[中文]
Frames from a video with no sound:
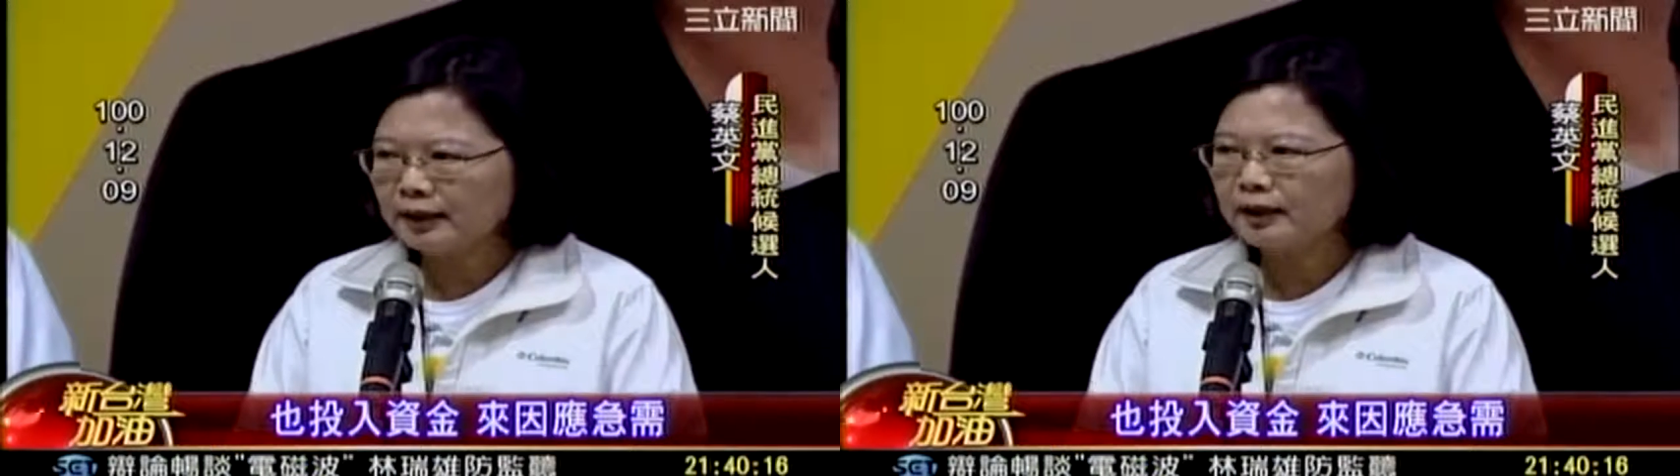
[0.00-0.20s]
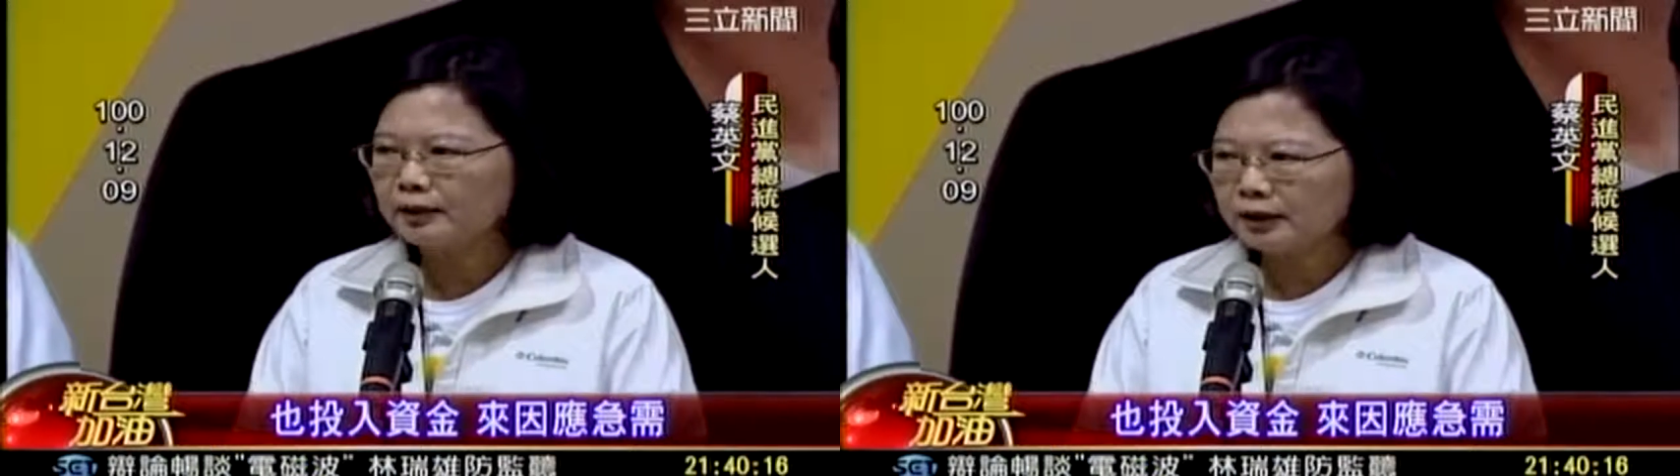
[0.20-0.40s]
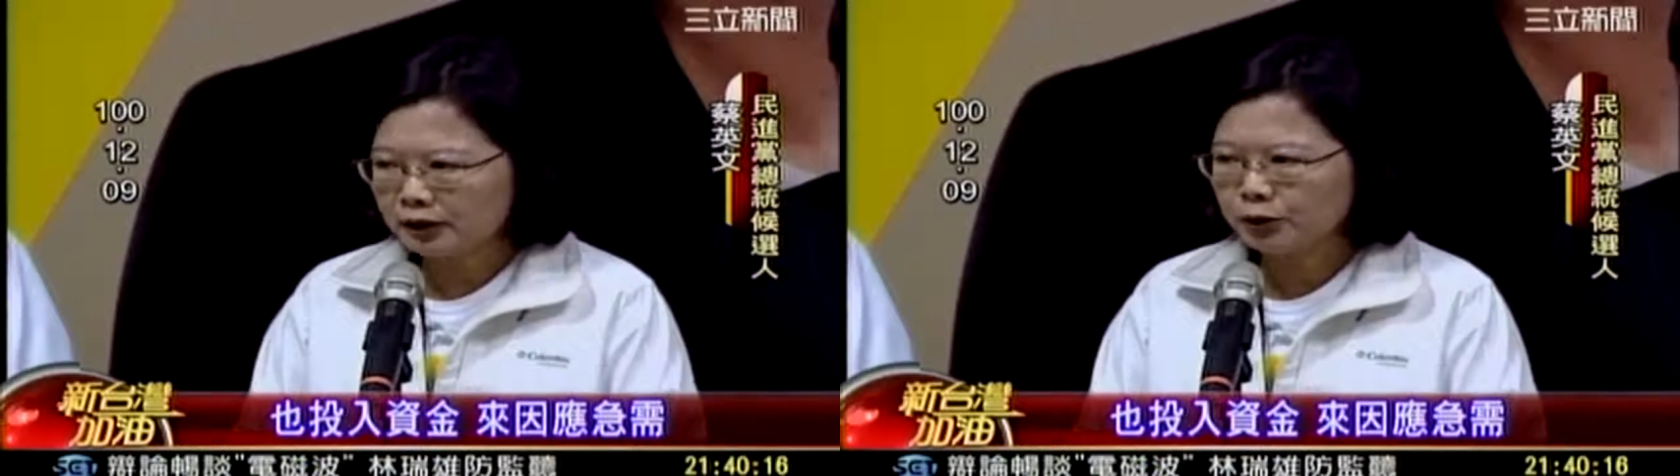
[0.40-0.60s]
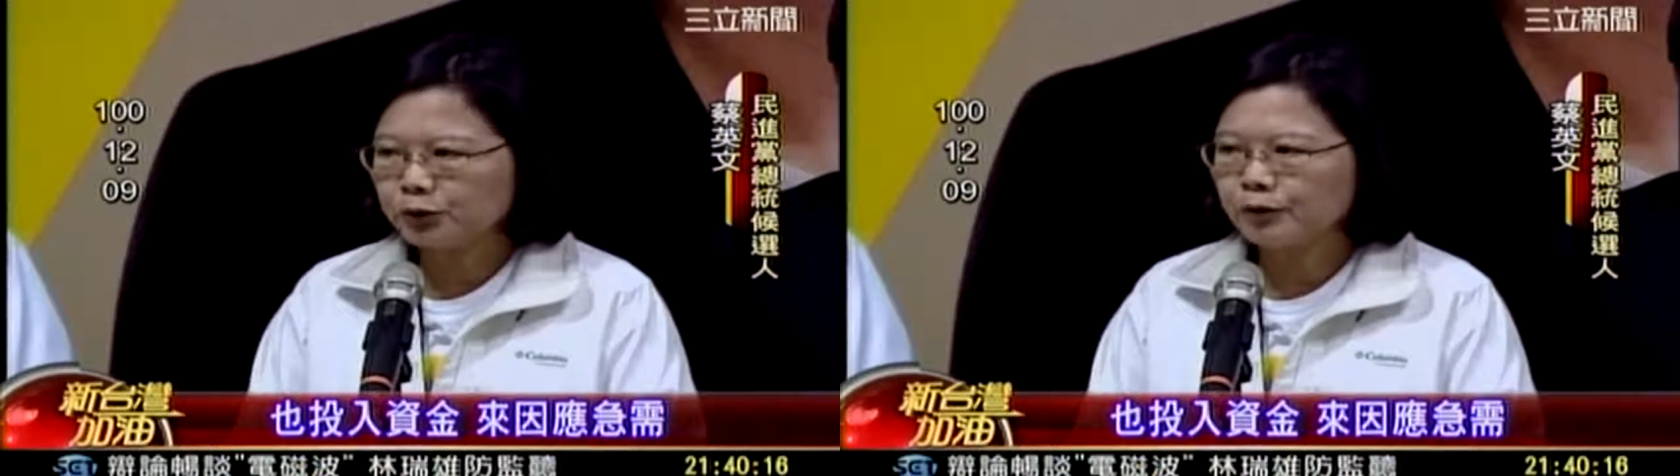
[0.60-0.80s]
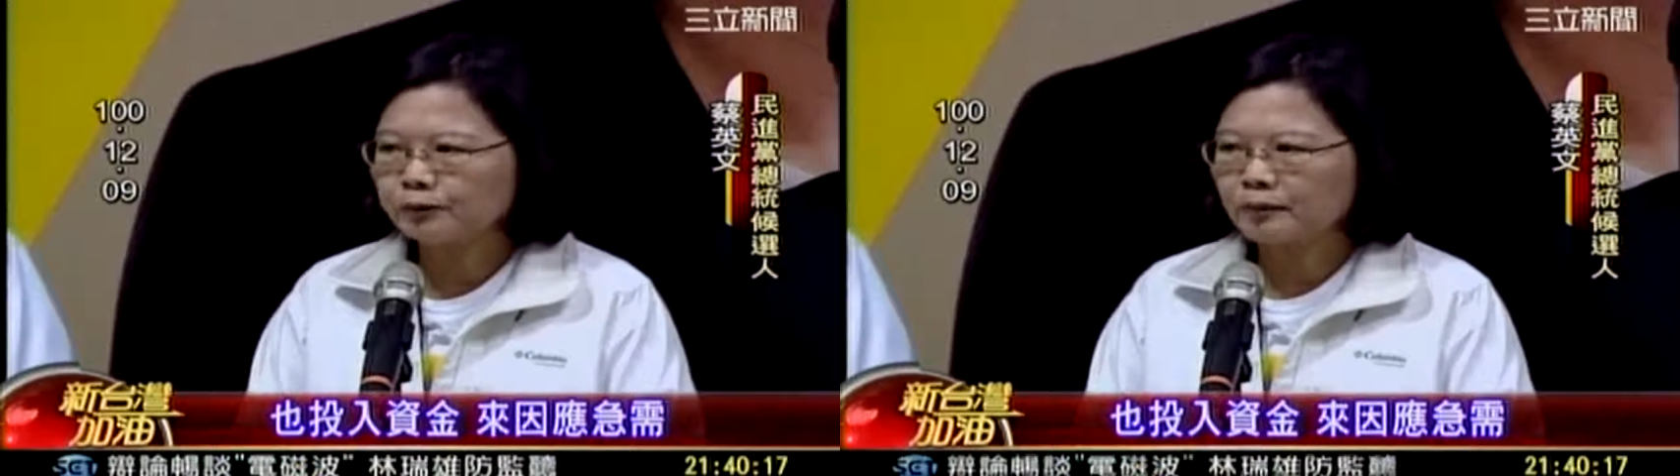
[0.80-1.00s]
应应急
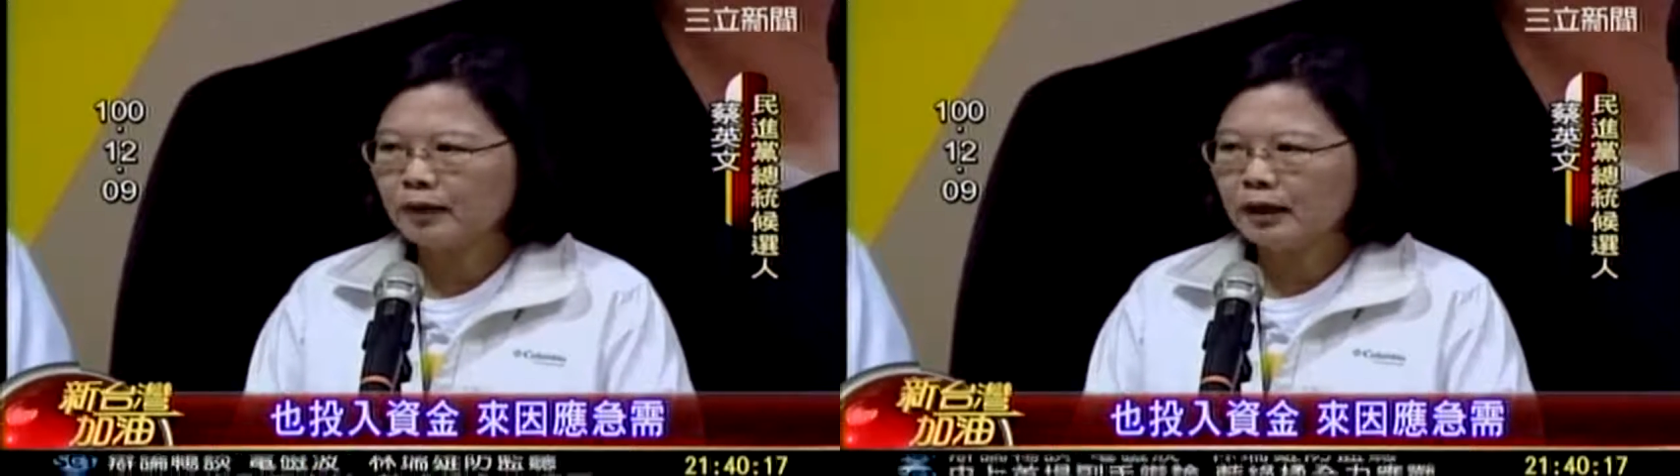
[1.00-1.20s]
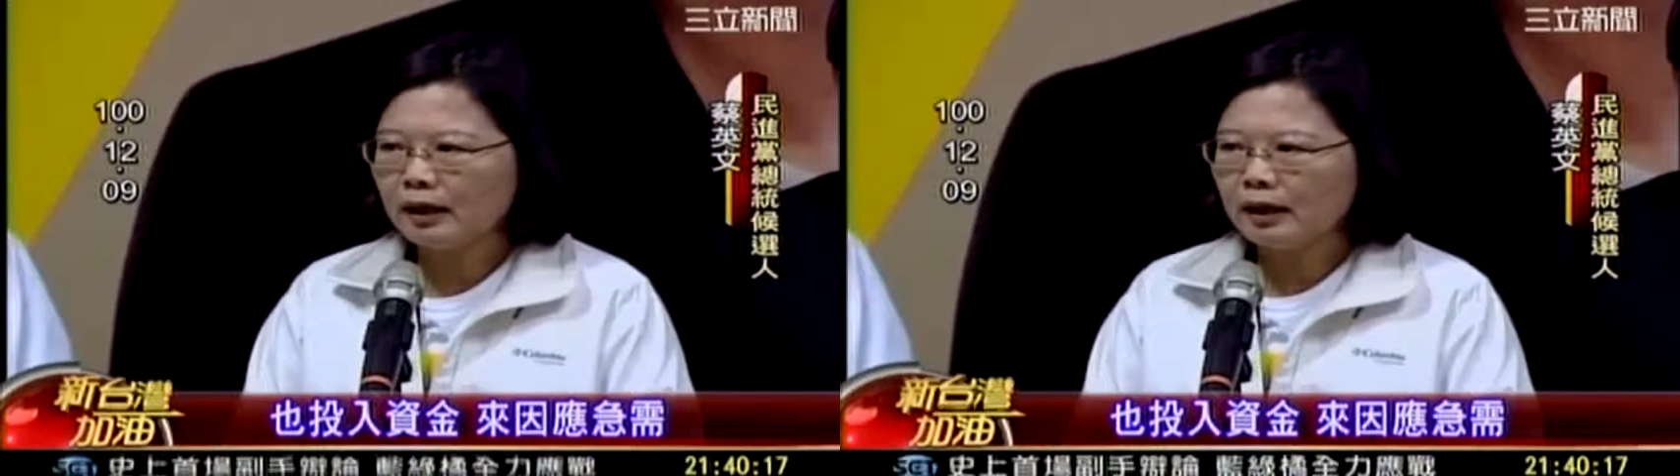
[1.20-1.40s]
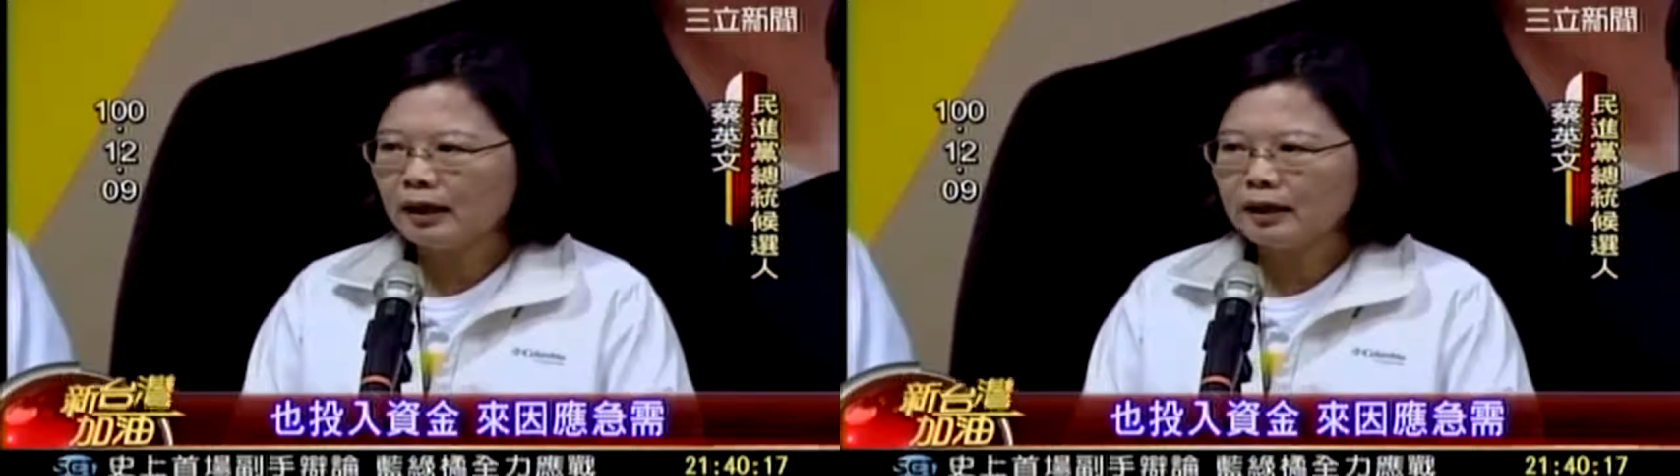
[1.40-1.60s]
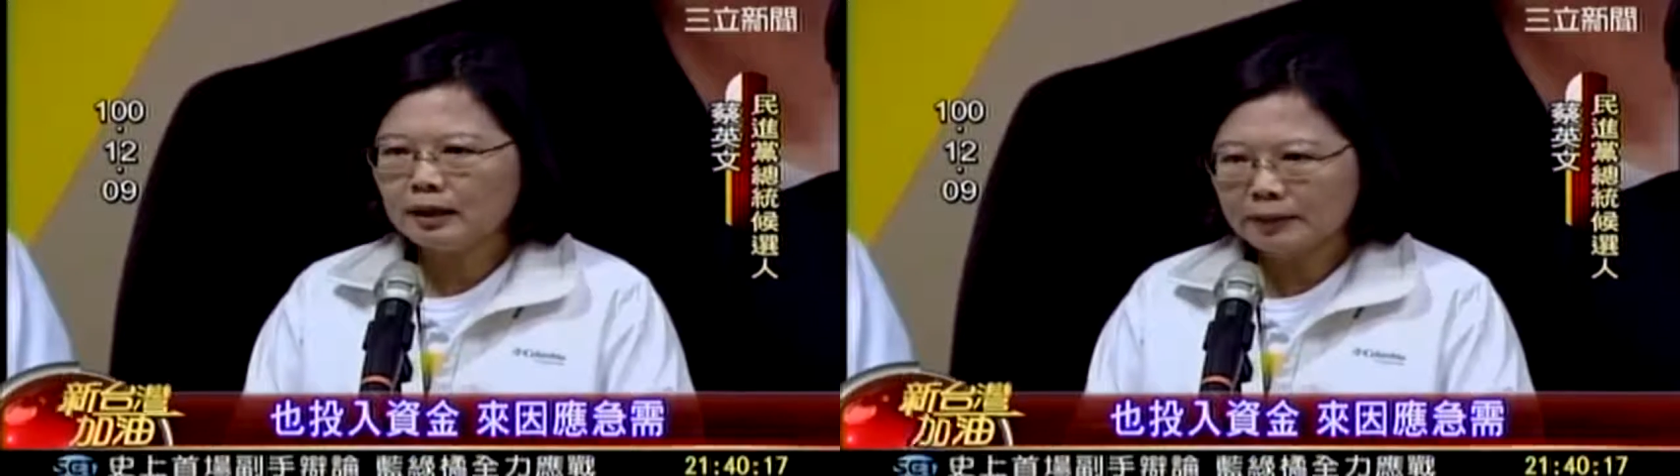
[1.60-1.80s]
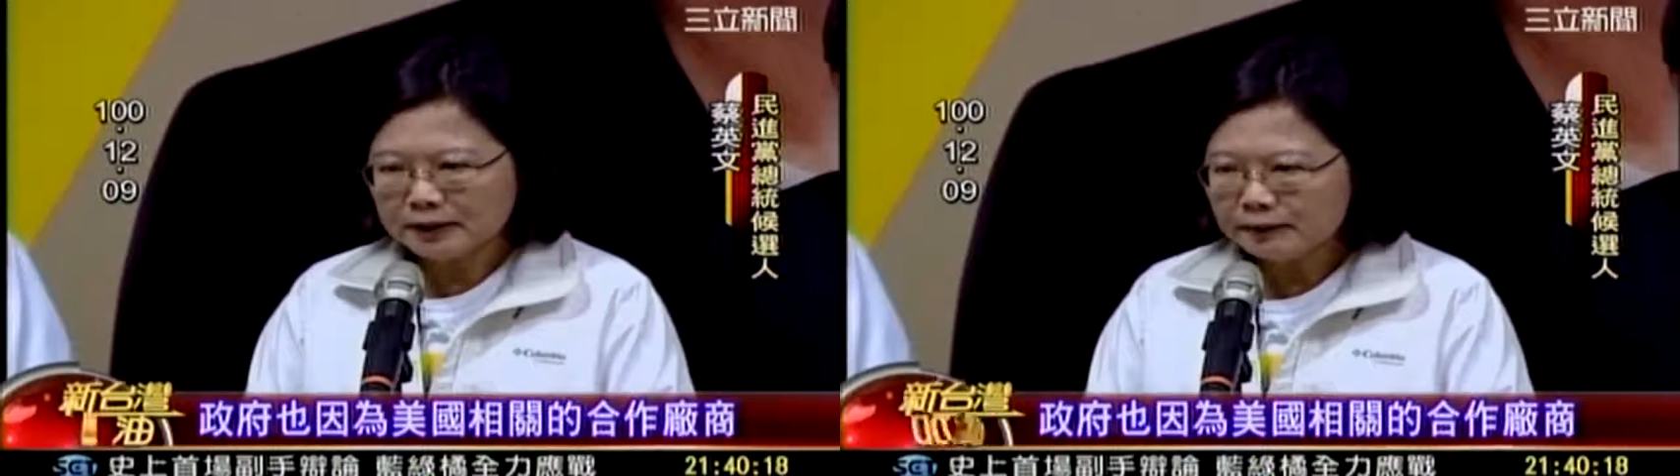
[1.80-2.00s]
需。
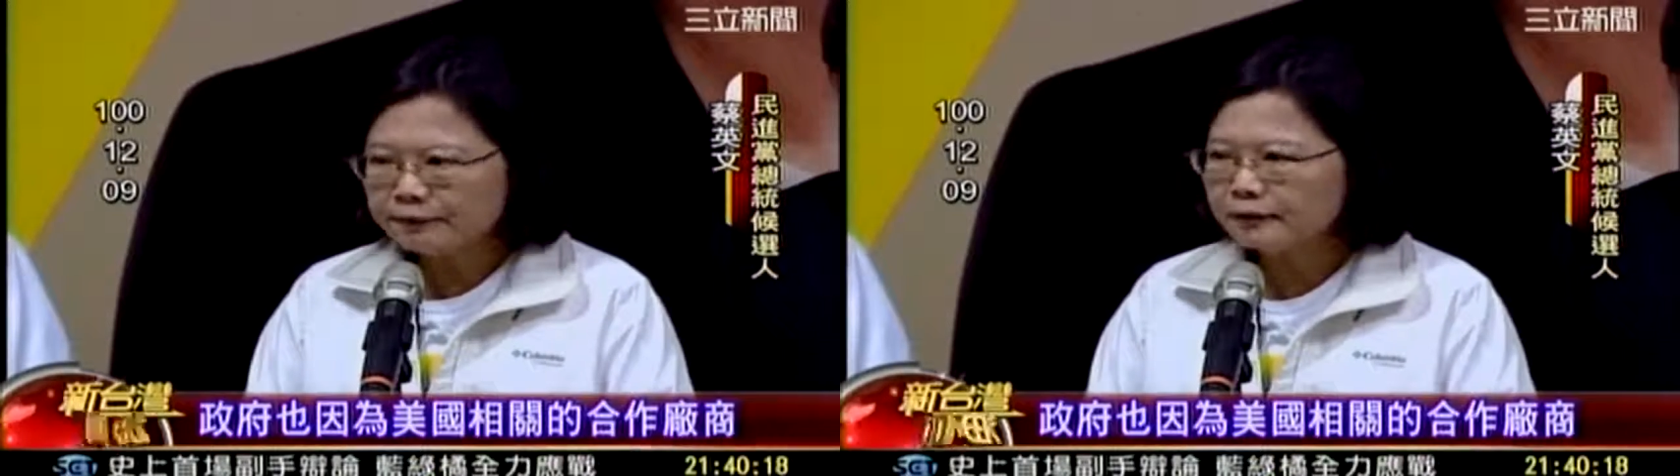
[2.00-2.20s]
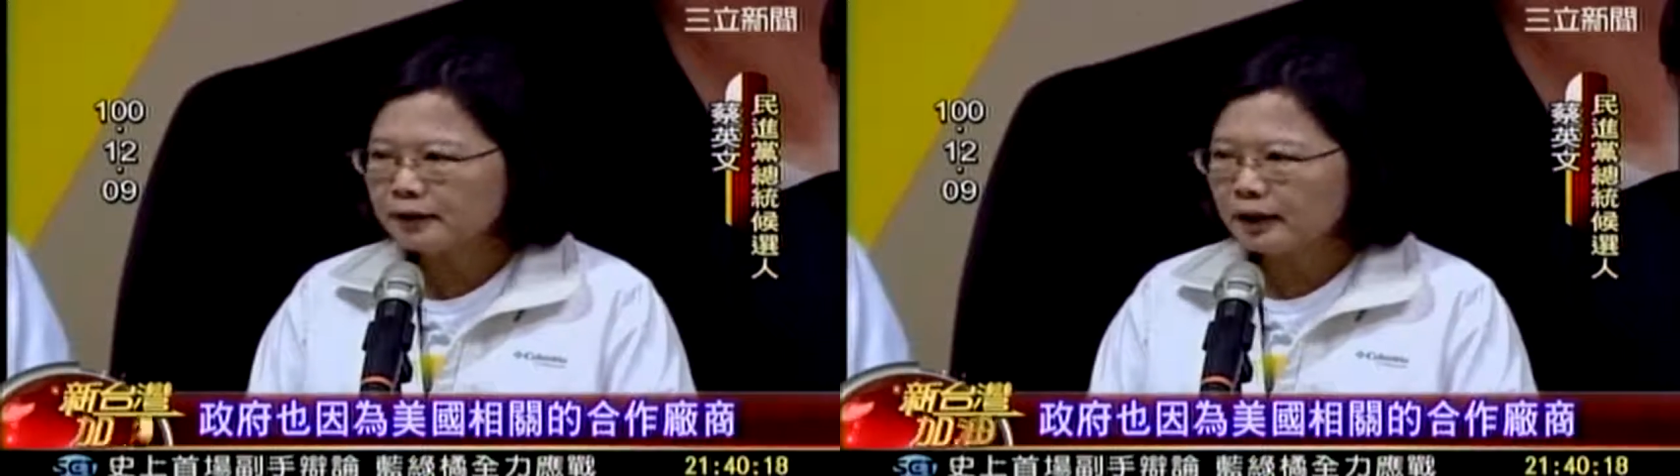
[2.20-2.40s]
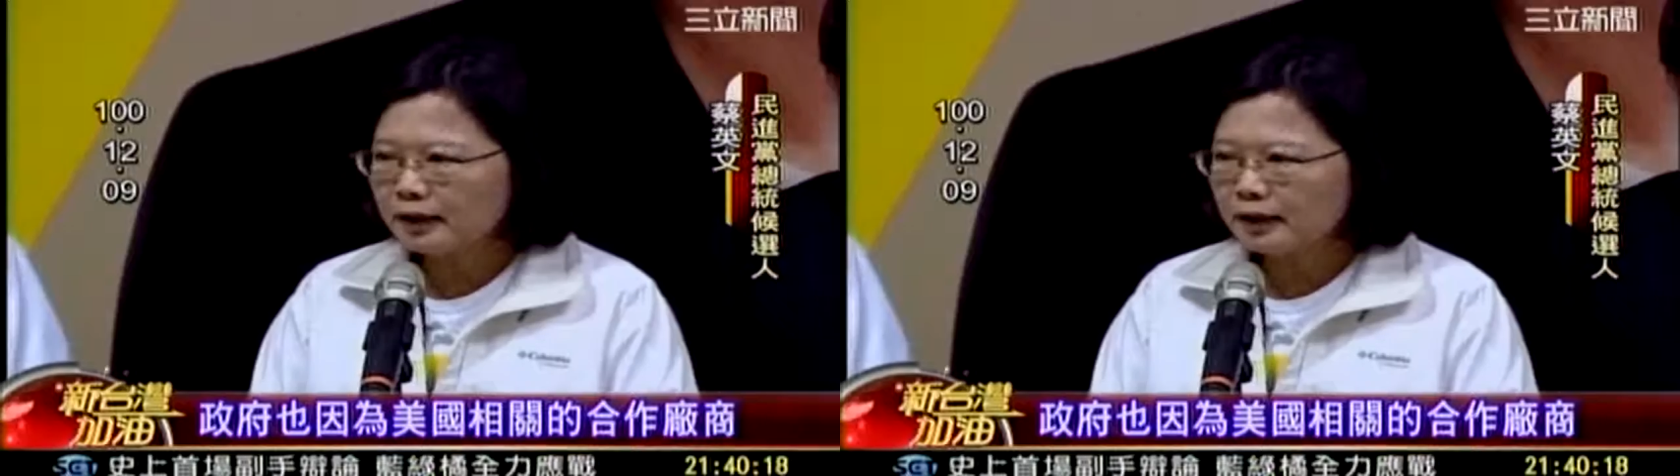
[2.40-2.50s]
那么政府